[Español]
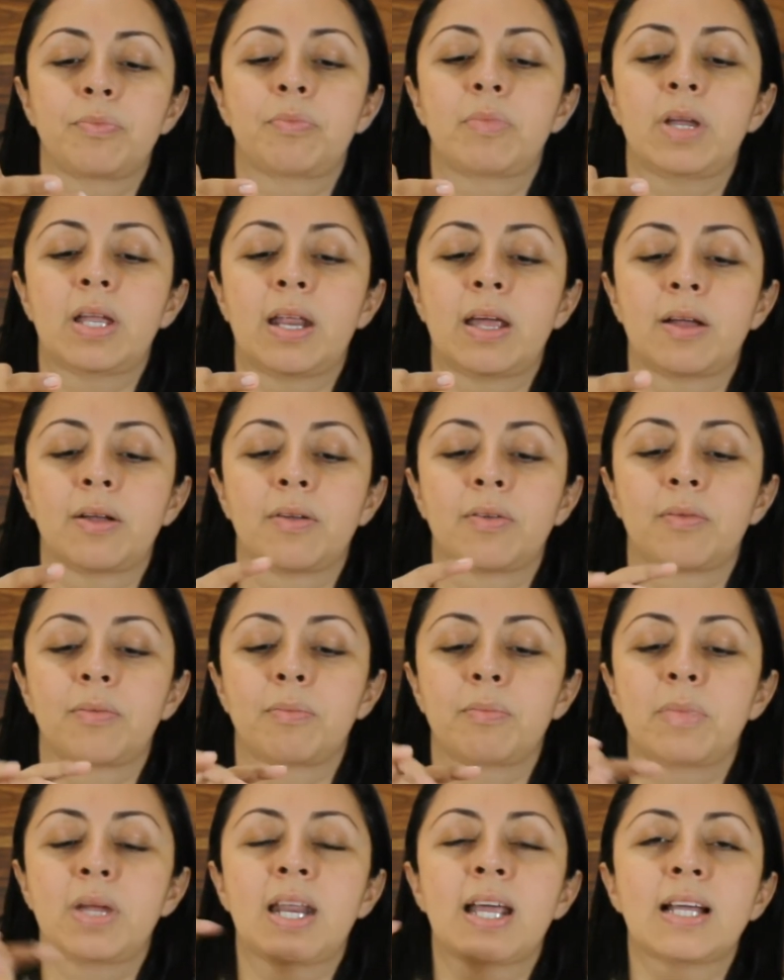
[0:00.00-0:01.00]
Miren,
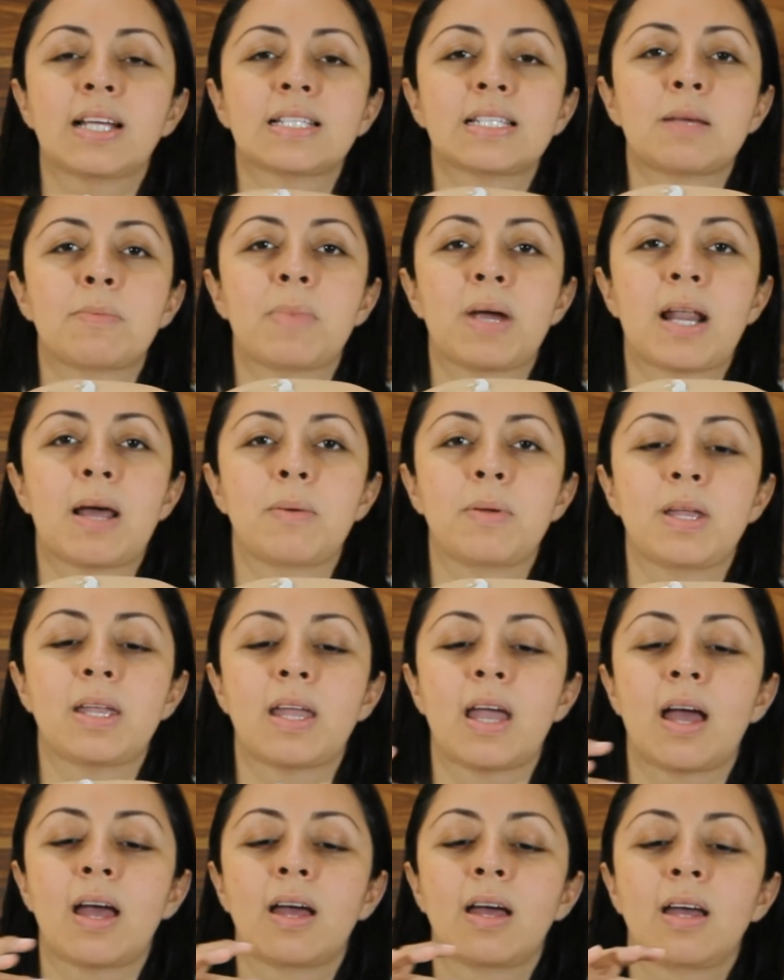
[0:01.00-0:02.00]
miren esta
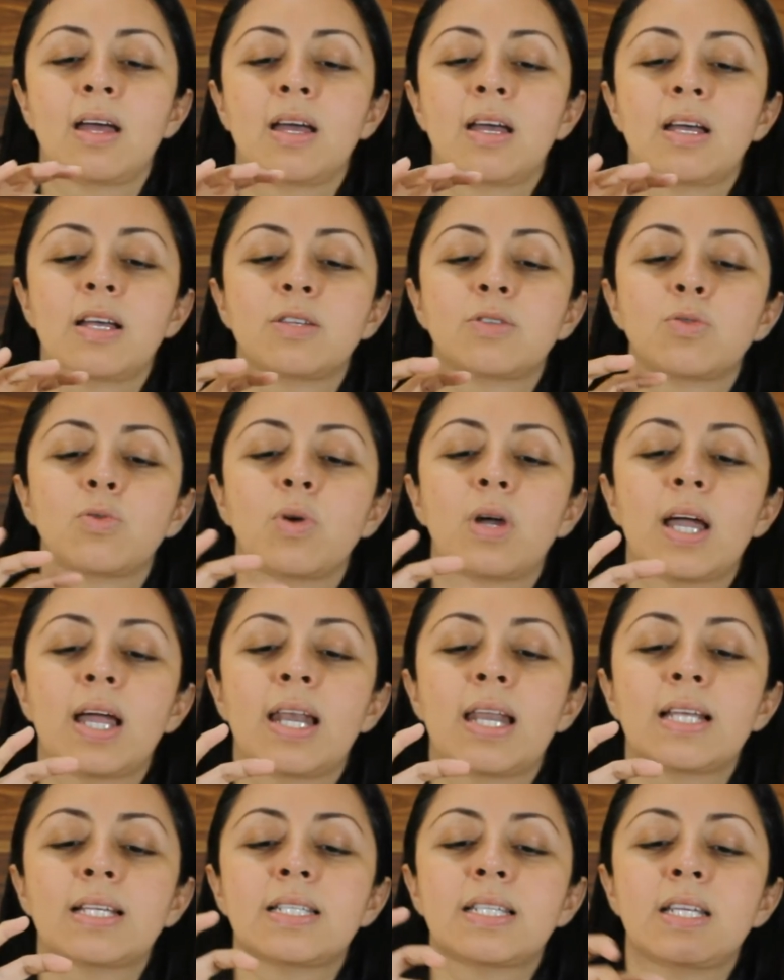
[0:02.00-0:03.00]
maravilla. Es un
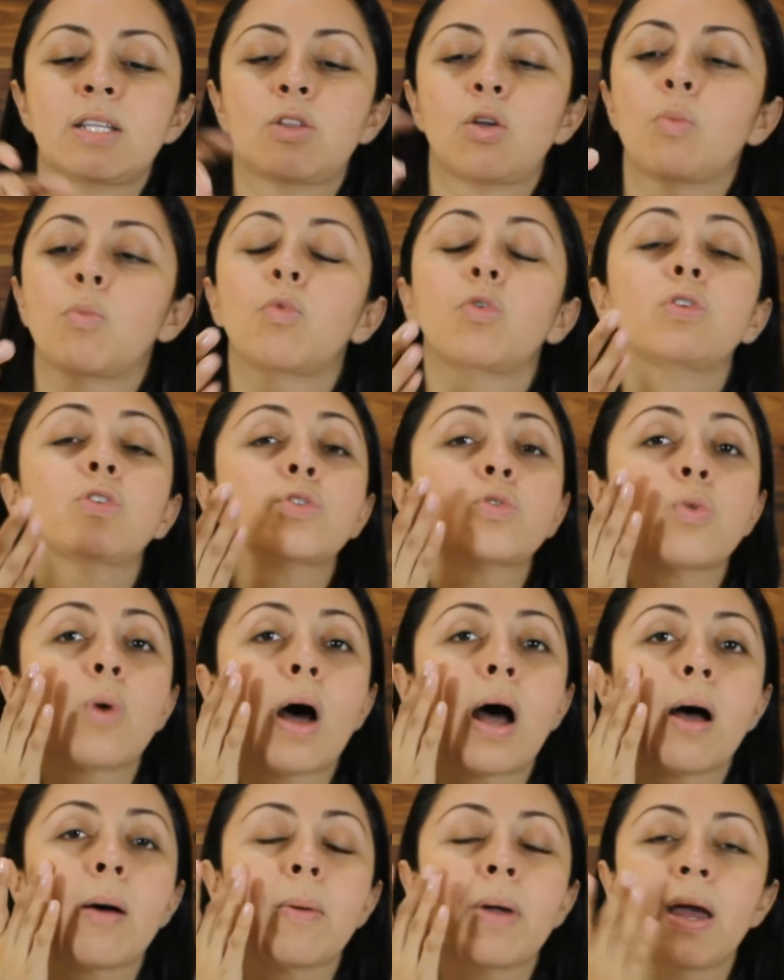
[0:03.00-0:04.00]
gelecito muy
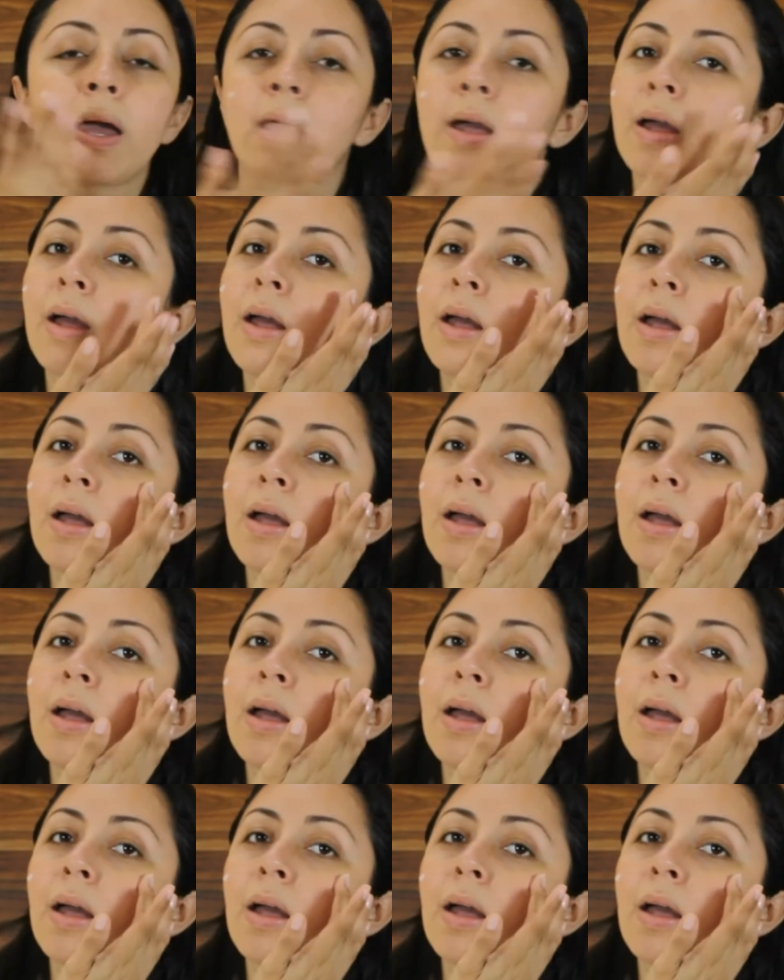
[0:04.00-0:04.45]
suave